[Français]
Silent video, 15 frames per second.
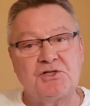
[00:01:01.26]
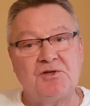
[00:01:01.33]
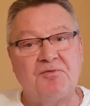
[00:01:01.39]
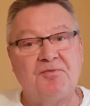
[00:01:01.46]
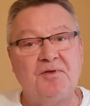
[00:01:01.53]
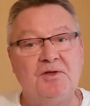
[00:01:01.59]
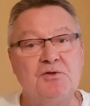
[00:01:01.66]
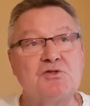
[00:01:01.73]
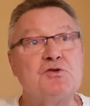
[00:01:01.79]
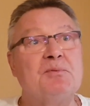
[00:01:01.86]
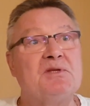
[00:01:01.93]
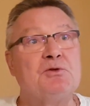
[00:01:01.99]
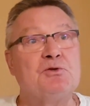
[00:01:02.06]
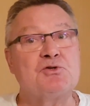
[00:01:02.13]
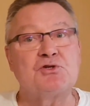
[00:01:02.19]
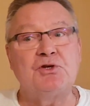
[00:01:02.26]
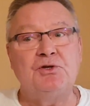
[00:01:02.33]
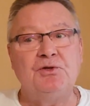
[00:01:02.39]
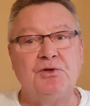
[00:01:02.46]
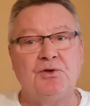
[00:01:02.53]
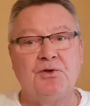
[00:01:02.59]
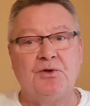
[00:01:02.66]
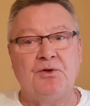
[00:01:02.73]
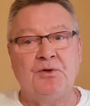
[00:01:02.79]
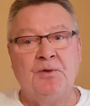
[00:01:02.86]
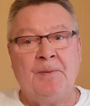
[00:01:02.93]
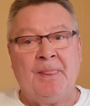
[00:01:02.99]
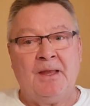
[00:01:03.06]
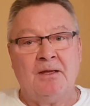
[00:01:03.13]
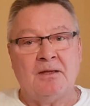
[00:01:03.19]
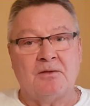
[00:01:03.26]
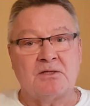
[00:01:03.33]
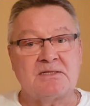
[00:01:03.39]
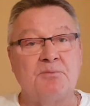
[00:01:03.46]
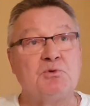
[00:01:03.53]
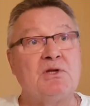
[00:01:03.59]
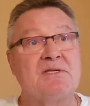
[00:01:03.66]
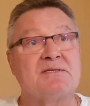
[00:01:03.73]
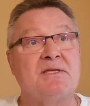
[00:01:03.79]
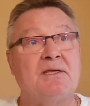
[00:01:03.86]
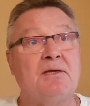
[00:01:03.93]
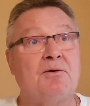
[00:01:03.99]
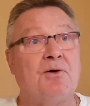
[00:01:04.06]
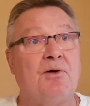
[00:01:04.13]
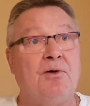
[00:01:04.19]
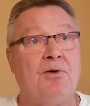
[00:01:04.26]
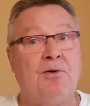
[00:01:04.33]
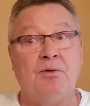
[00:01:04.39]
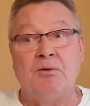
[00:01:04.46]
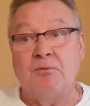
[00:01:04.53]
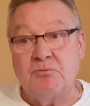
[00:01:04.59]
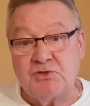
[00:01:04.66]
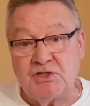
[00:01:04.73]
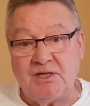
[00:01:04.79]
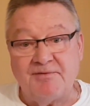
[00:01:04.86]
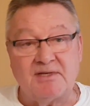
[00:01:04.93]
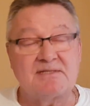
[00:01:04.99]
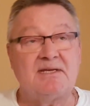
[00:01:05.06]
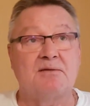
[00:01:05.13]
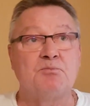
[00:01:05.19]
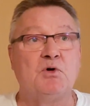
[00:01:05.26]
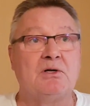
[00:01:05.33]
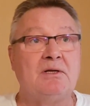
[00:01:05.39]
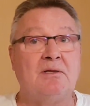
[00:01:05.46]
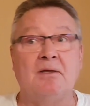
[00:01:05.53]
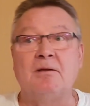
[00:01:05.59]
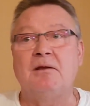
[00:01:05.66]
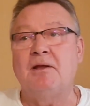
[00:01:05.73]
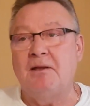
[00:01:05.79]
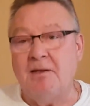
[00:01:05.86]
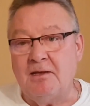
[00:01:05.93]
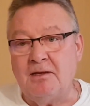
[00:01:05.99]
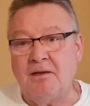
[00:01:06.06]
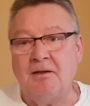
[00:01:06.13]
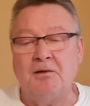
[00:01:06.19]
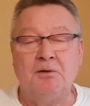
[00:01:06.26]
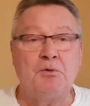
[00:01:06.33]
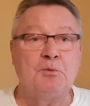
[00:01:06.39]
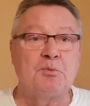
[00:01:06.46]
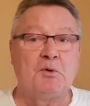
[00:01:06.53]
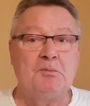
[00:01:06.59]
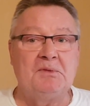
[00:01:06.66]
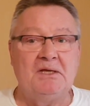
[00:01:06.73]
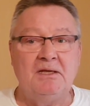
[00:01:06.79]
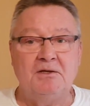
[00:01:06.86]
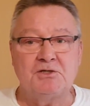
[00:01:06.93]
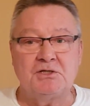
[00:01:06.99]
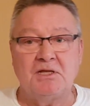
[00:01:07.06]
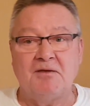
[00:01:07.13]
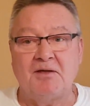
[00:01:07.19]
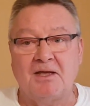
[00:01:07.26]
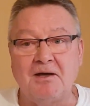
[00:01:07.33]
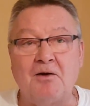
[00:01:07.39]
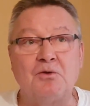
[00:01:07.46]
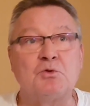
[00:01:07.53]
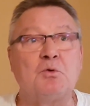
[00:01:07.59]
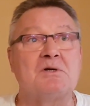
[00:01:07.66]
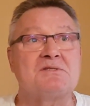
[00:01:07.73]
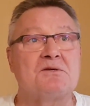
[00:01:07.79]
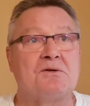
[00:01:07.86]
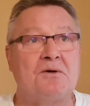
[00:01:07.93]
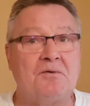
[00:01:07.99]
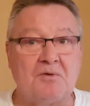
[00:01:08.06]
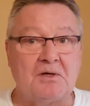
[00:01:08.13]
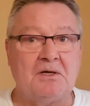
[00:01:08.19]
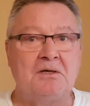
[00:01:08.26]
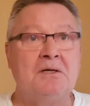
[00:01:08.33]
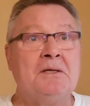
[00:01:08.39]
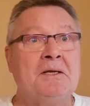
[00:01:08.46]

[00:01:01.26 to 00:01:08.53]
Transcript: j'ai fait une semaine de jeûne euh, dans un monastère euh, où j'étais avec sept moines. Le premier, j'étais avec 43 sœurs, voilà.